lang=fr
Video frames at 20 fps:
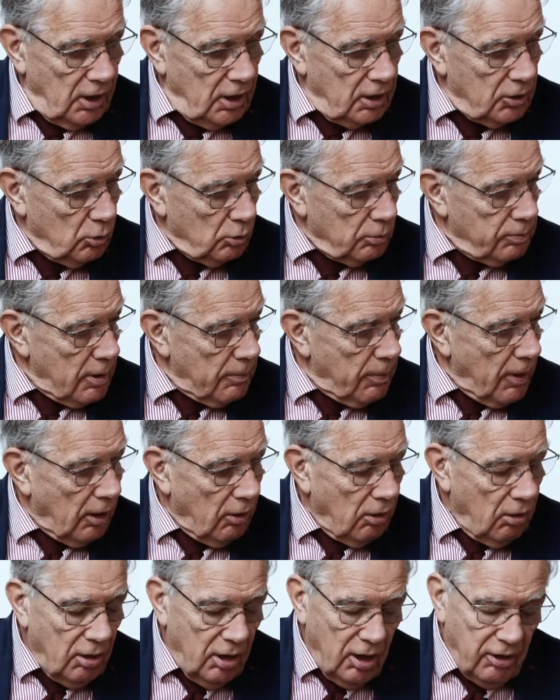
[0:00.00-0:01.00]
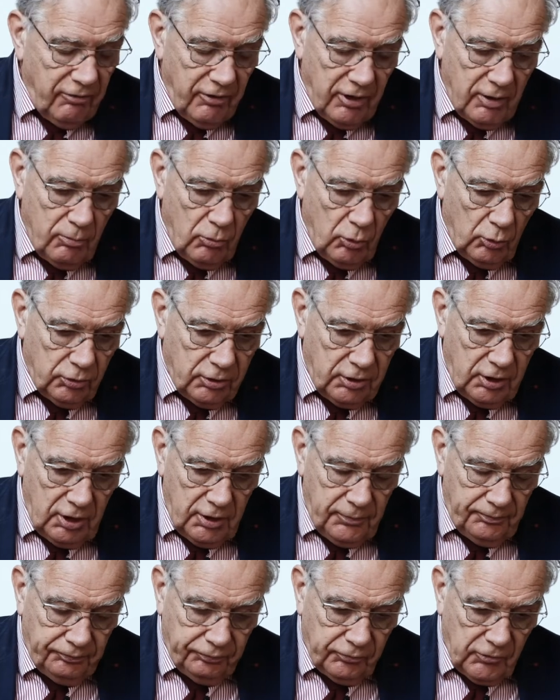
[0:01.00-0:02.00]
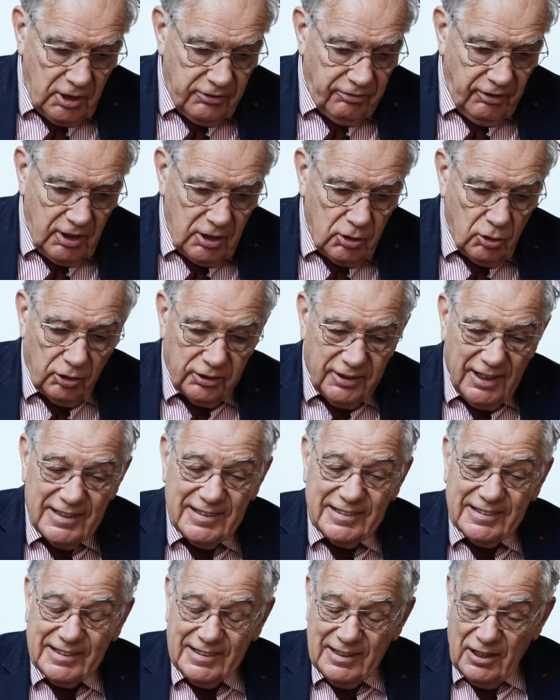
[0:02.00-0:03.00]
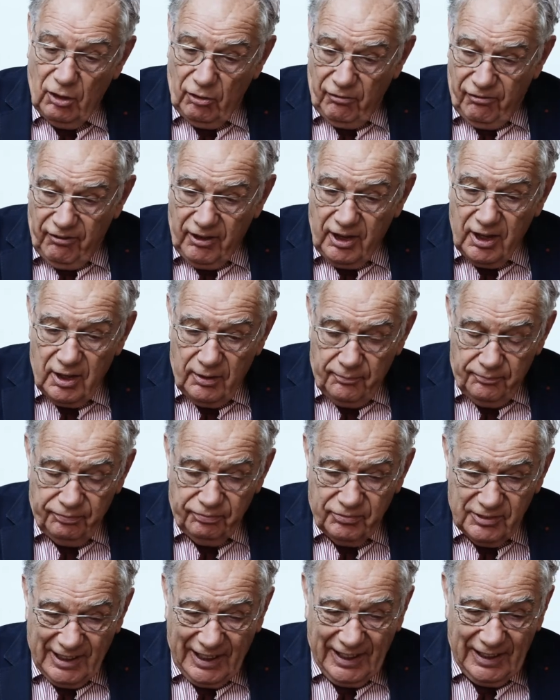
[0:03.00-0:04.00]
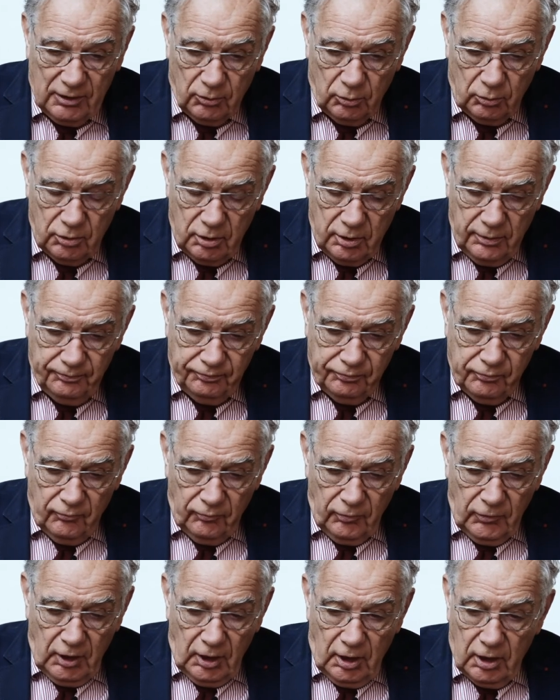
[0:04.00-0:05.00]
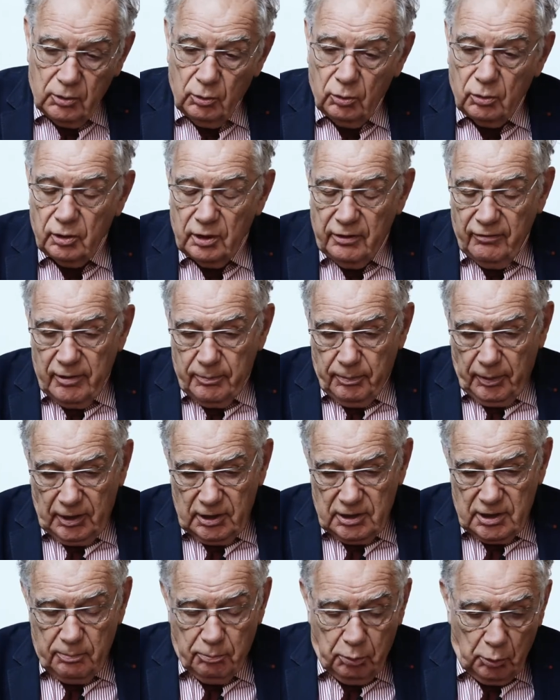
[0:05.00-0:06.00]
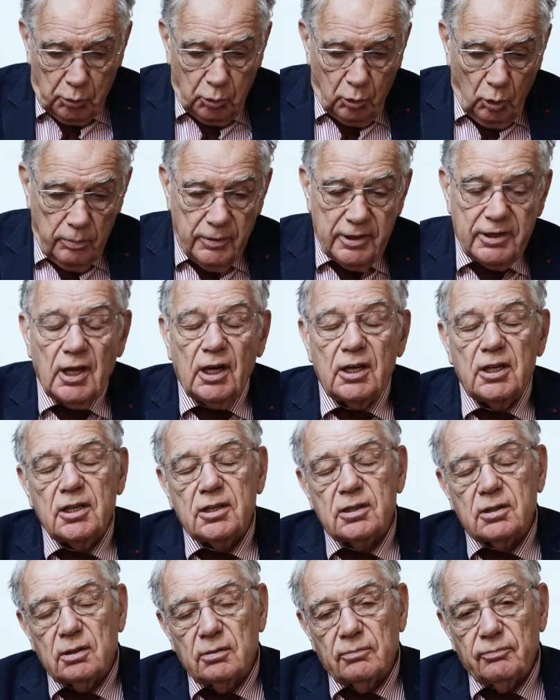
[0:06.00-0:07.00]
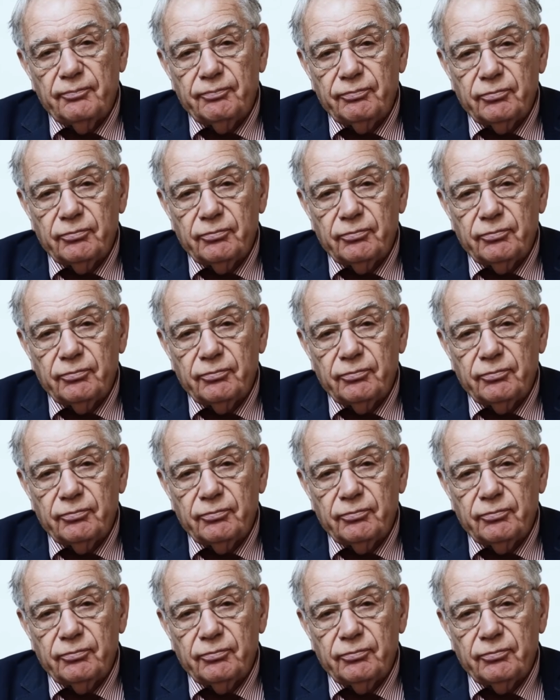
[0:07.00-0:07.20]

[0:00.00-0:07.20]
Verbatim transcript: Et donc mes parents avaient monté, il fallait une antenne en fer, très longue, et donc on avait pris des poteaux métalliques